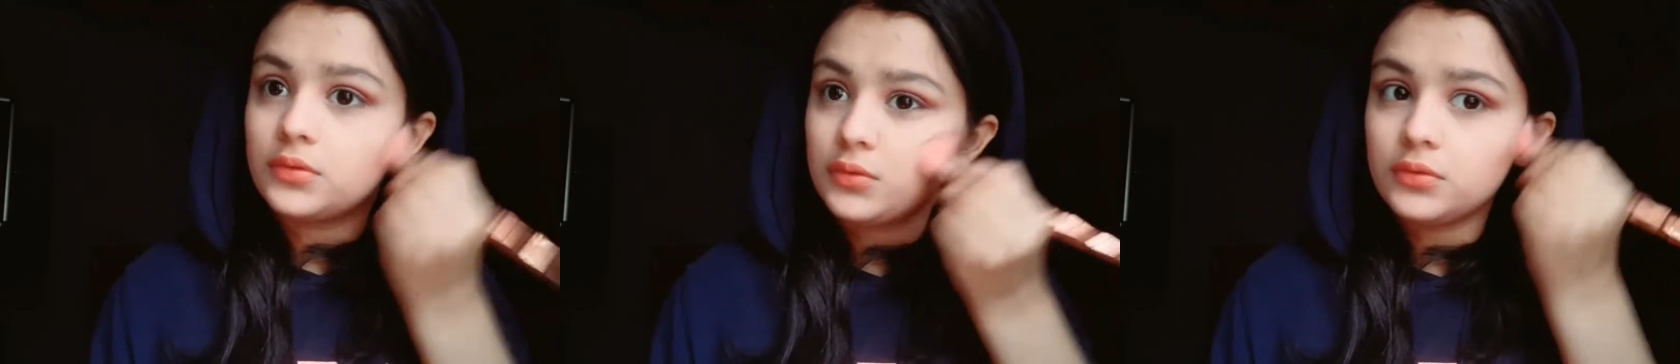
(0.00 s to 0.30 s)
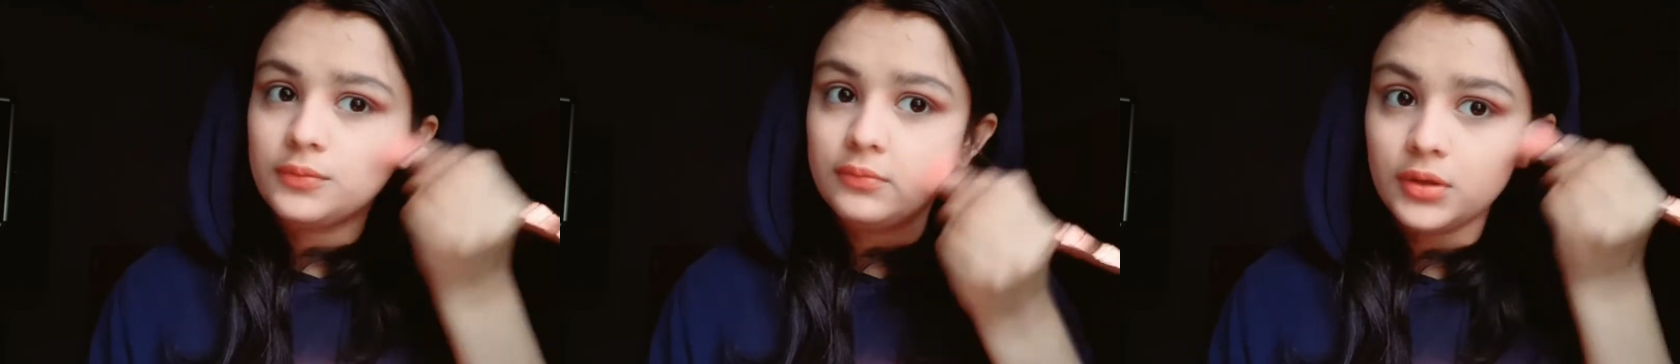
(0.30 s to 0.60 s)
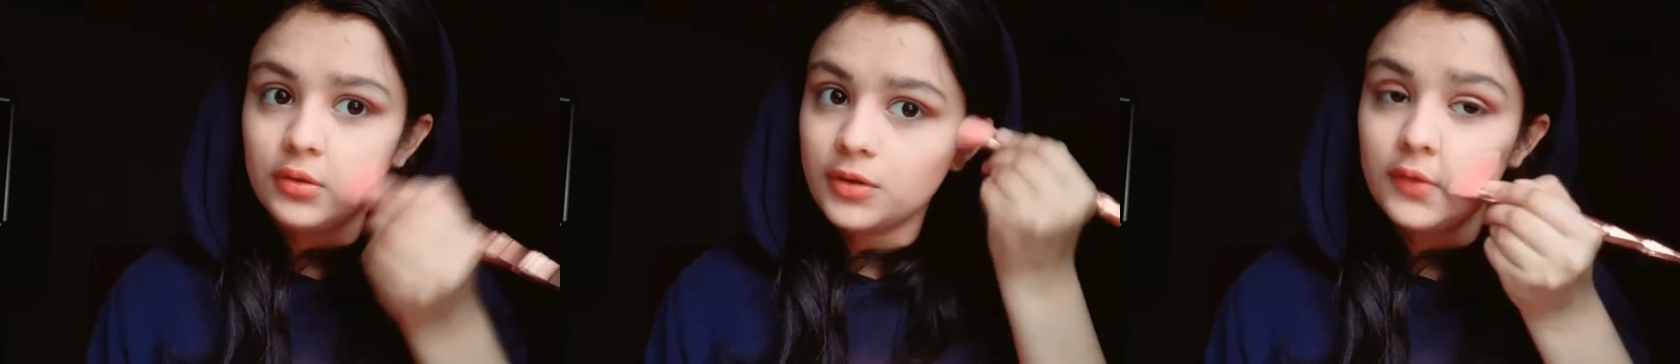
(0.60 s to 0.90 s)
ताकि जो
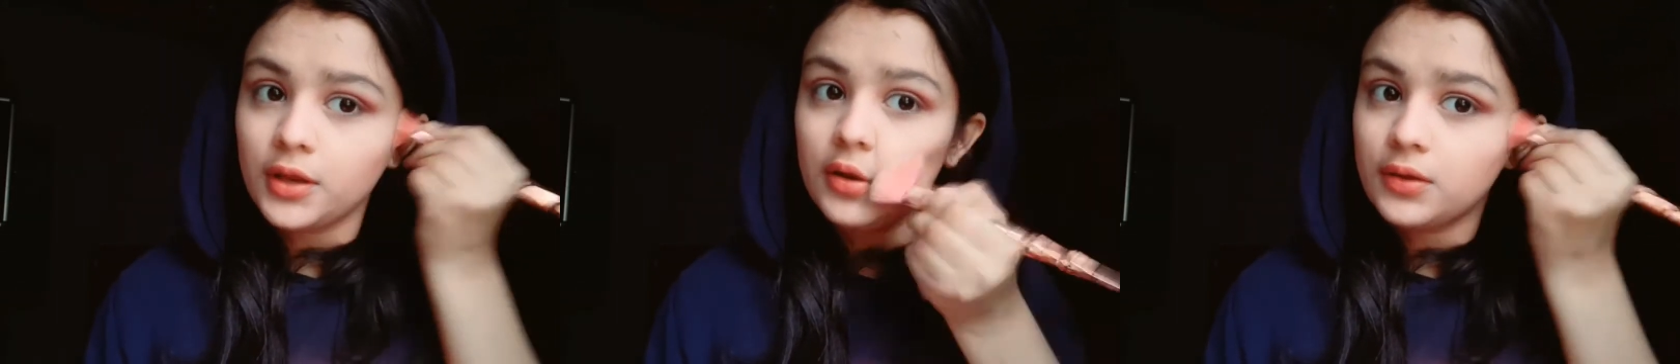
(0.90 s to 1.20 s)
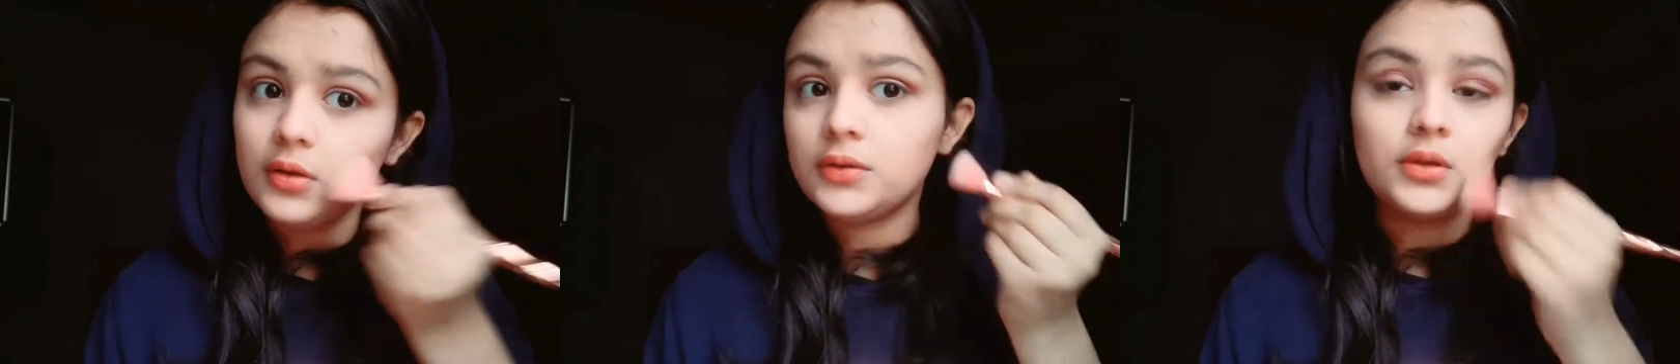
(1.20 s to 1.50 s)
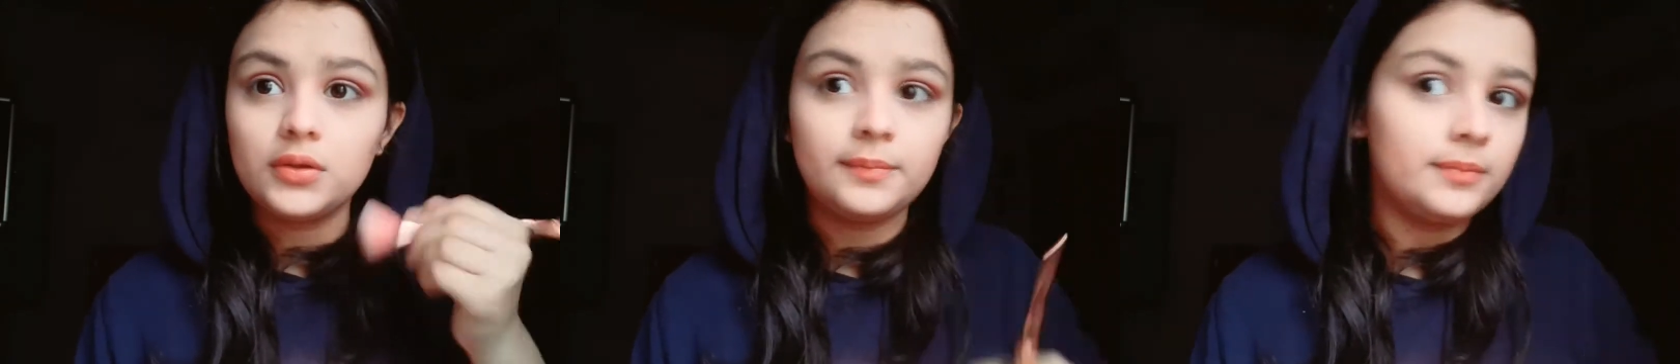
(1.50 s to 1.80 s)
मेरे फीचर्स हैं ना वो
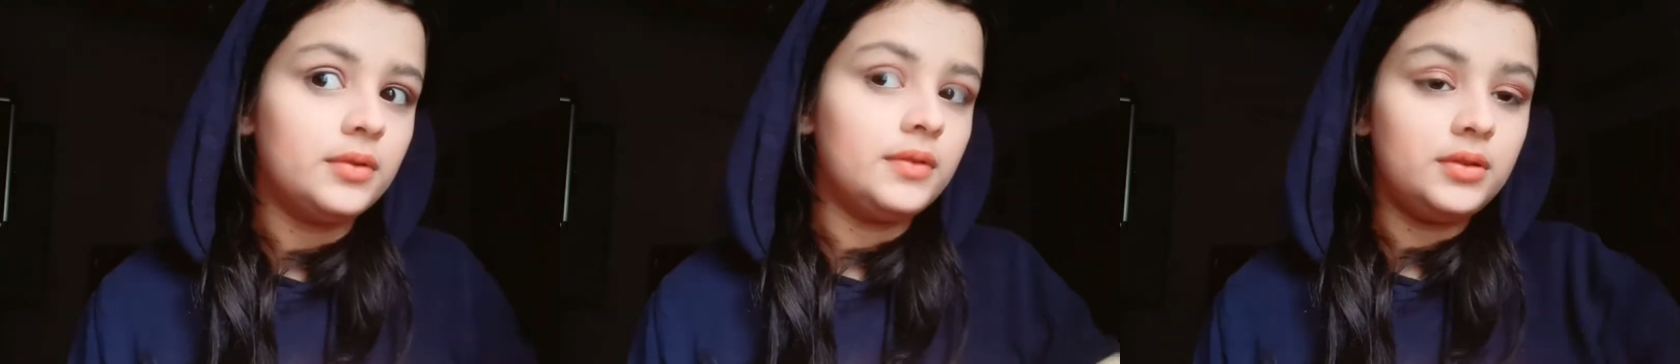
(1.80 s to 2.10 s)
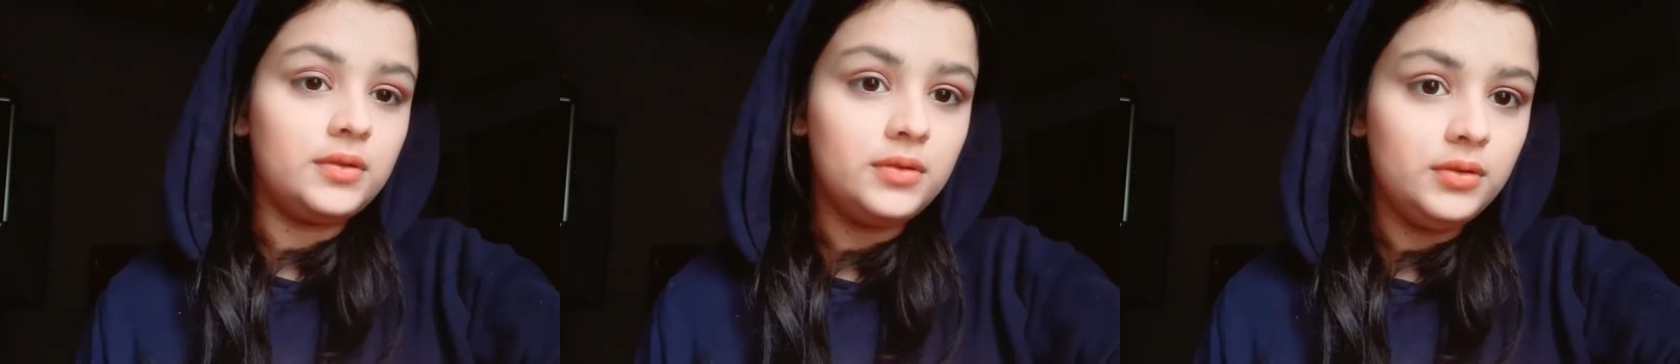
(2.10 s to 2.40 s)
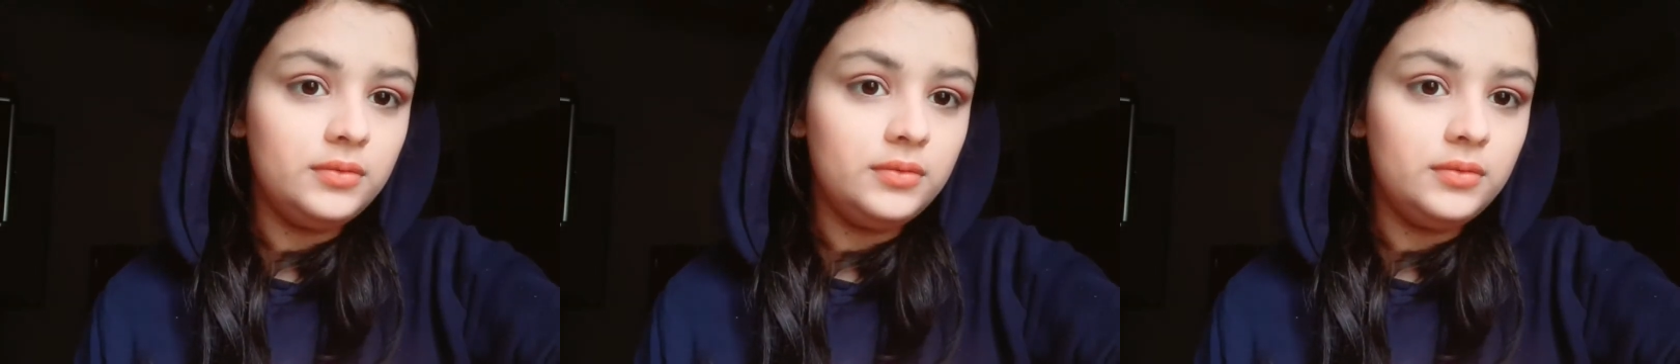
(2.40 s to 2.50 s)
बहुत ज़्यादा शार्प